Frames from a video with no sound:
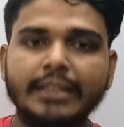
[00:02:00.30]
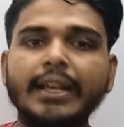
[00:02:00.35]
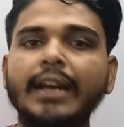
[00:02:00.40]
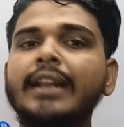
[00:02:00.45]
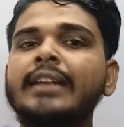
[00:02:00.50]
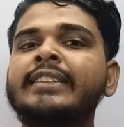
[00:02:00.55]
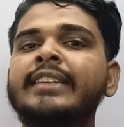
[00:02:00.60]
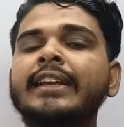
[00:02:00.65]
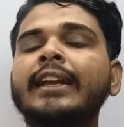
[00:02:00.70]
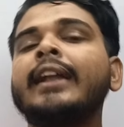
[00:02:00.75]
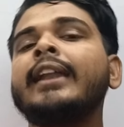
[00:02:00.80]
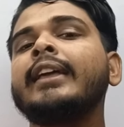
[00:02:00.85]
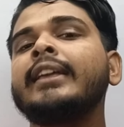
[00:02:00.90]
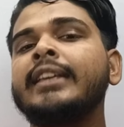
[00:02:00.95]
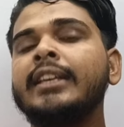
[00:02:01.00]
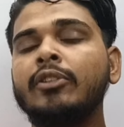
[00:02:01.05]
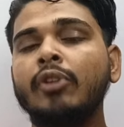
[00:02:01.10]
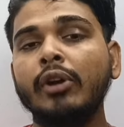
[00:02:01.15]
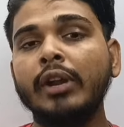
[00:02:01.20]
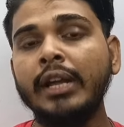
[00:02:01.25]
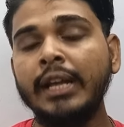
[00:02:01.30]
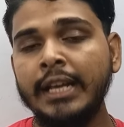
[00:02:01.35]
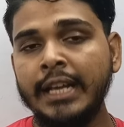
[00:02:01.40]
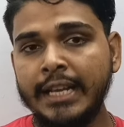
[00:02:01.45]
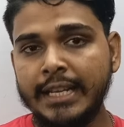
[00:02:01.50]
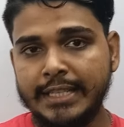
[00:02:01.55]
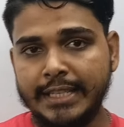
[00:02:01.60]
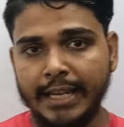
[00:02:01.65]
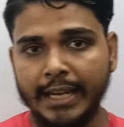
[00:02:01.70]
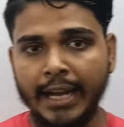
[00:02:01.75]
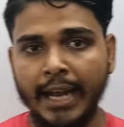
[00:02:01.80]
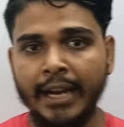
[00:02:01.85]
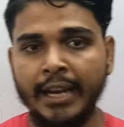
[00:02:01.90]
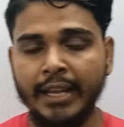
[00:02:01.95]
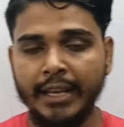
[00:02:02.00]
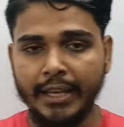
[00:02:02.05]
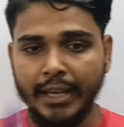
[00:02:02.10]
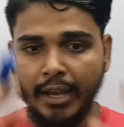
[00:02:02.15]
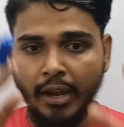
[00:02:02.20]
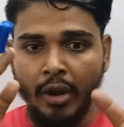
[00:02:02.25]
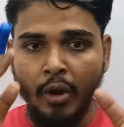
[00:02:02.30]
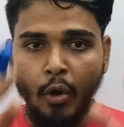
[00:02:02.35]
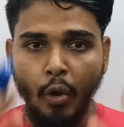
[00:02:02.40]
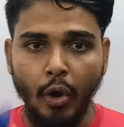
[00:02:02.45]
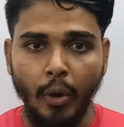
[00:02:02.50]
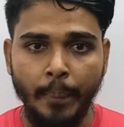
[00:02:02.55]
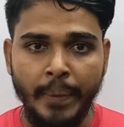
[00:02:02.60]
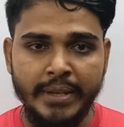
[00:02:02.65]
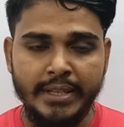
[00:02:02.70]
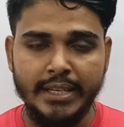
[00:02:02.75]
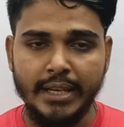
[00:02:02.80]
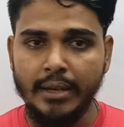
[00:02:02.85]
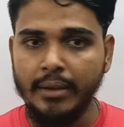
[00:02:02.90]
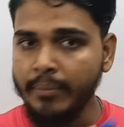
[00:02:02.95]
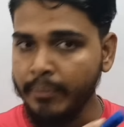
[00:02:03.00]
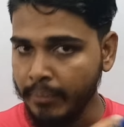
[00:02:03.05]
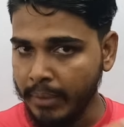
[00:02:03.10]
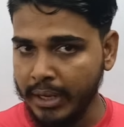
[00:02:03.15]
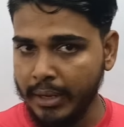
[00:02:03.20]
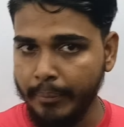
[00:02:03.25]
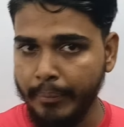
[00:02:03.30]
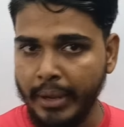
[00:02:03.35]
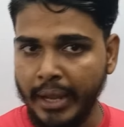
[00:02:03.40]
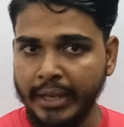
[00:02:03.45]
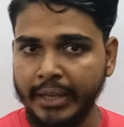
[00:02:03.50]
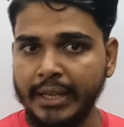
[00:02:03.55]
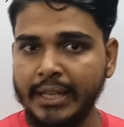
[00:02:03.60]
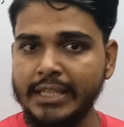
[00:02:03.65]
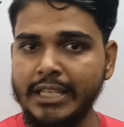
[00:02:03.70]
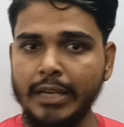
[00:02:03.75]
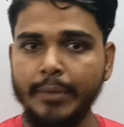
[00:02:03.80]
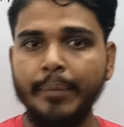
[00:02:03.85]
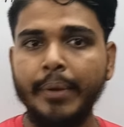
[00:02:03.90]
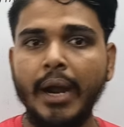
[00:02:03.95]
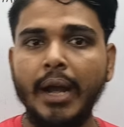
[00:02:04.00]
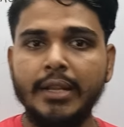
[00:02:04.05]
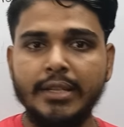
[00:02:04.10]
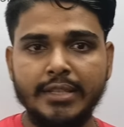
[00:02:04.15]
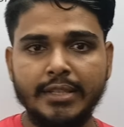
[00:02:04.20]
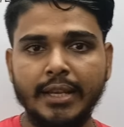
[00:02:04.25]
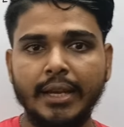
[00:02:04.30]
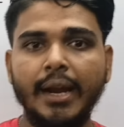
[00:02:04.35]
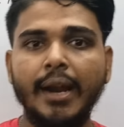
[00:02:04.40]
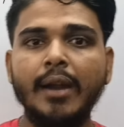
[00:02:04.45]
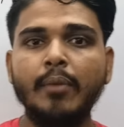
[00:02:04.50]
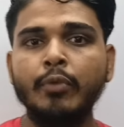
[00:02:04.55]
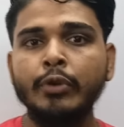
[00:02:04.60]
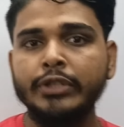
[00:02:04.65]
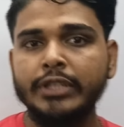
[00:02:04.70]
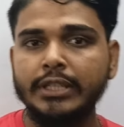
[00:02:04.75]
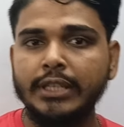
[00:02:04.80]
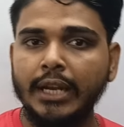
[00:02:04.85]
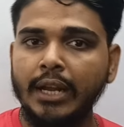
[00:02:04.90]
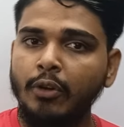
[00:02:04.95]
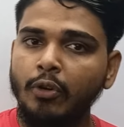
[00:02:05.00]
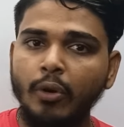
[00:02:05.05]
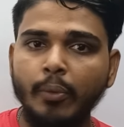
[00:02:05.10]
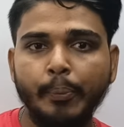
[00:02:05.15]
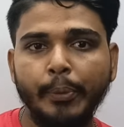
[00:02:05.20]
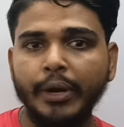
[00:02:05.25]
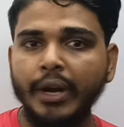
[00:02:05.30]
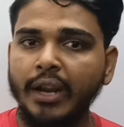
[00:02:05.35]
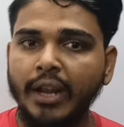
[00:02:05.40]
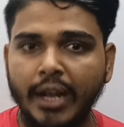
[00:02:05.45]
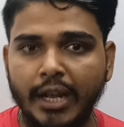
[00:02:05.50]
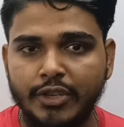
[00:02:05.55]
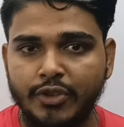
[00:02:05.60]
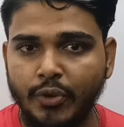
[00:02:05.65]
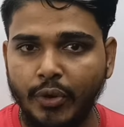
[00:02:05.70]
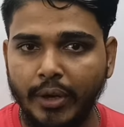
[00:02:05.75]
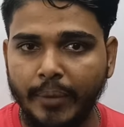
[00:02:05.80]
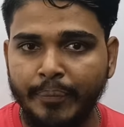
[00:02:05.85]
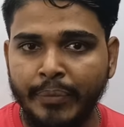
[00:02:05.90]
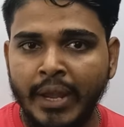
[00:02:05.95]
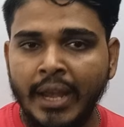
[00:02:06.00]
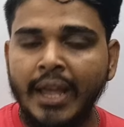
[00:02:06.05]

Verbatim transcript: তারা সেখানে কি করে সেখানে গিয়ে অফিসে মানে ব্যাংকের যে ব্রাঞ্চ সেখানে বসে তারা কম্পিউটারে কাজ করে